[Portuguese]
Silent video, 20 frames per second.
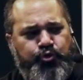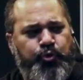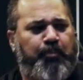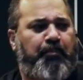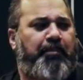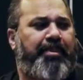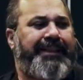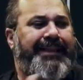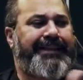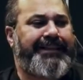
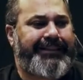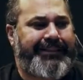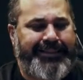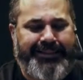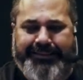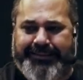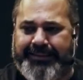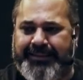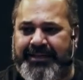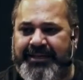
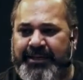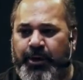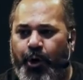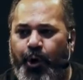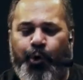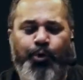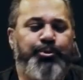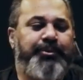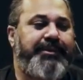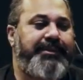suplanta
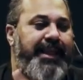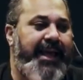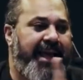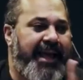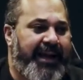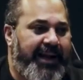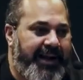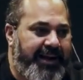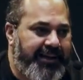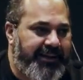ou
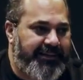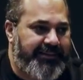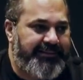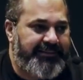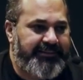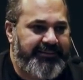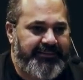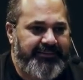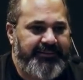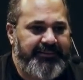
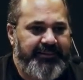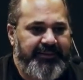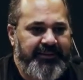nega